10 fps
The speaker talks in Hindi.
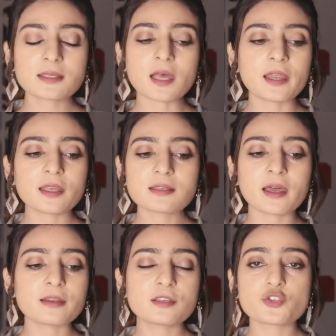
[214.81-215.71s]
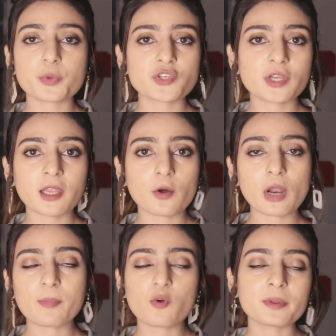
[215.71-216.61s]
ये सारे की सारे सिचुएशन है
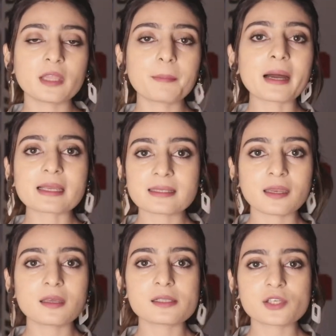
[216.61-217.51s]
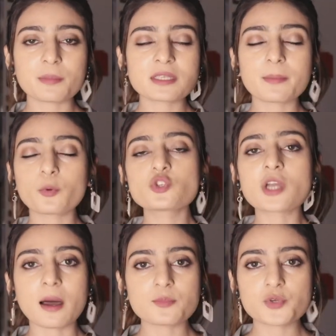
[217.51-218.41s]
और आपको पता है पाकिस्तानी कल्चर में सब कुछ
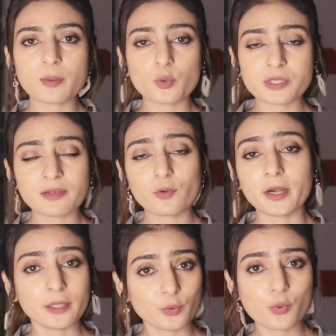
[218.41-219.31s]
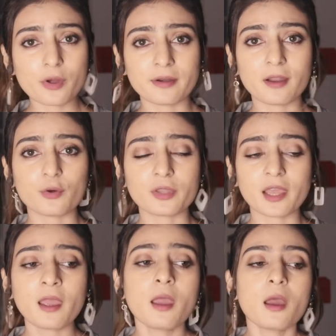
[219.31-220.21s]
काम जो है मोस्टली वो लड़कियों को करना होता
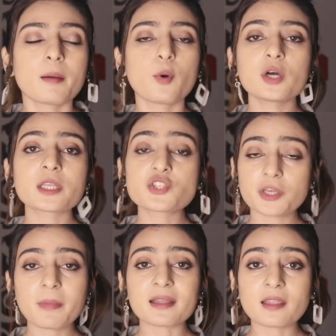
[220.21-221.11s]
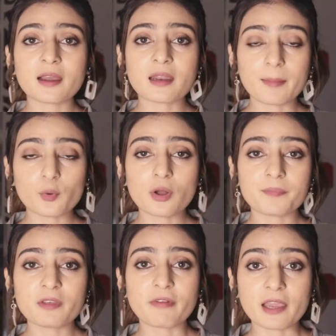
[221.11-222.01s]
है बहुत अच्छी बात है अगर आप लोग
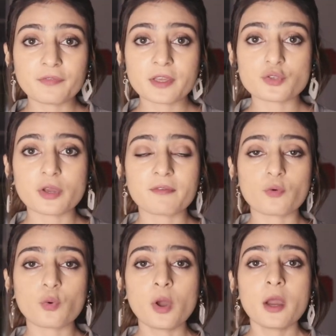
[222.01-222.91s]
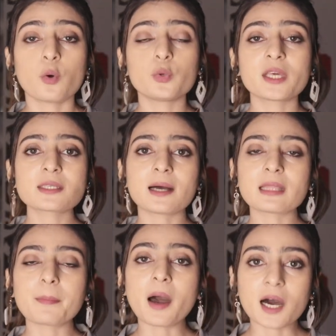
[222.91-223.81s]
अपनी वाइफ के जो है वो उनके
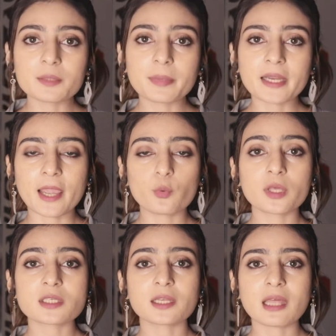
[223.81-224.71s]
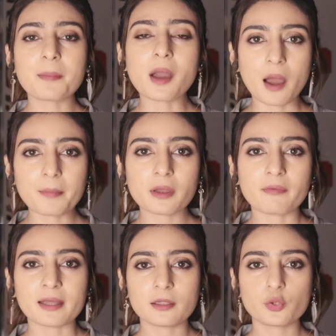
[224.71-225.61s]
साथ आप हाथ बटाएं उनके साथ आप काम
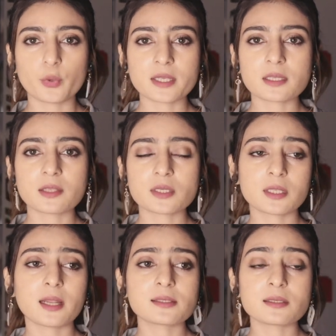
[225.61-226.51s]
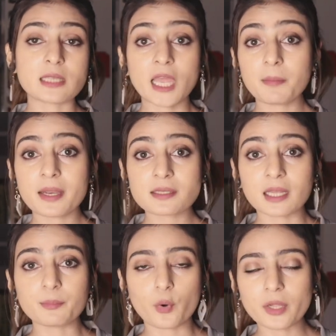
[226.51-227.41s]
करवा दें थोड़ा सा जिस तरह से जहन मेरे मेरे
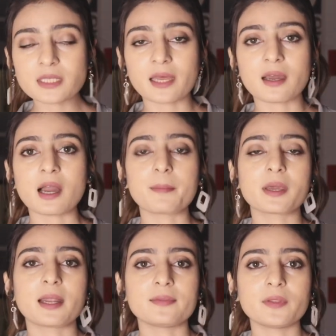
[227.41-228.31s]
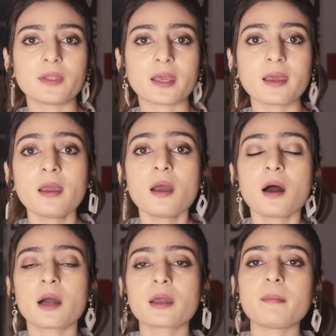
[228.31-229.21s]
साथ बहुत सारा काम करा देते हैं
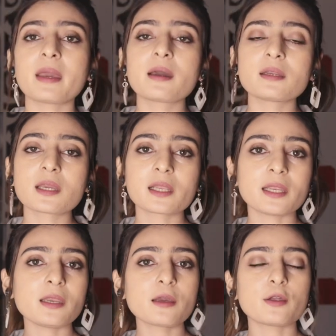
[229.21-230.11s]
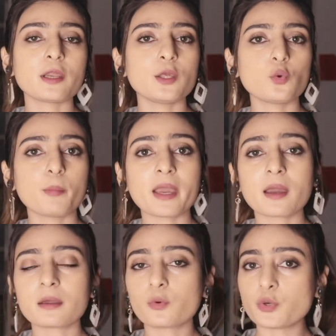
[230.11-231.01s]
अगर मैं घर की क्लीनिंग कर रही हूँ मैं
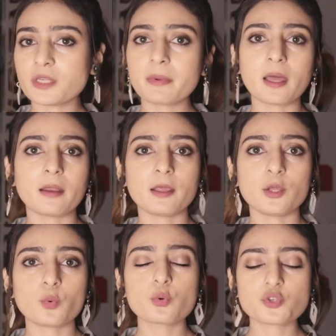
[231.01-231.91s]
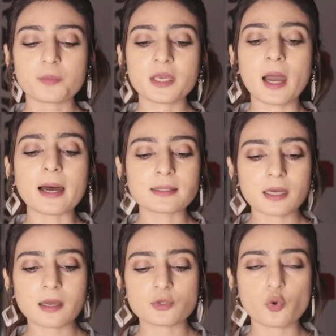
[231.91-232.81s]
रोटी बना रही हूँ कुछ भी
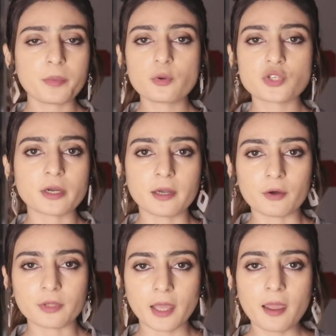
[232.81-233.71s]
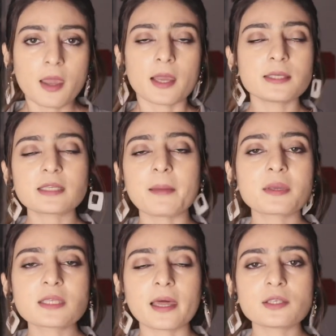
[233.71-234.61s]
आटा जो भी कुछ करना होता है इस टाइप
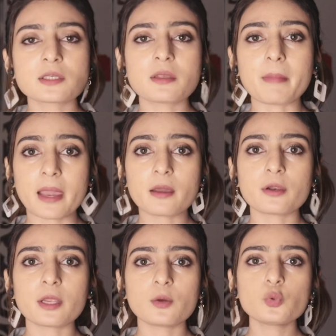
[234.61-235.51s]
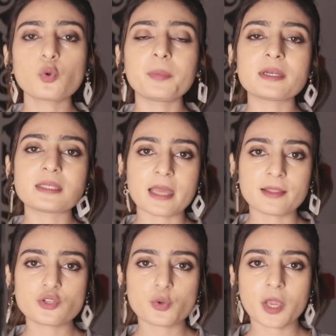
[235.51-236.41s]
की सारी चीज़ें मैं कर रही हूँ तो फिर
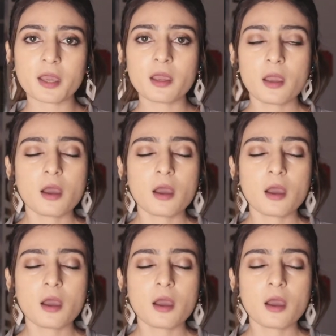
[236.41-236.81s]
जैन जो है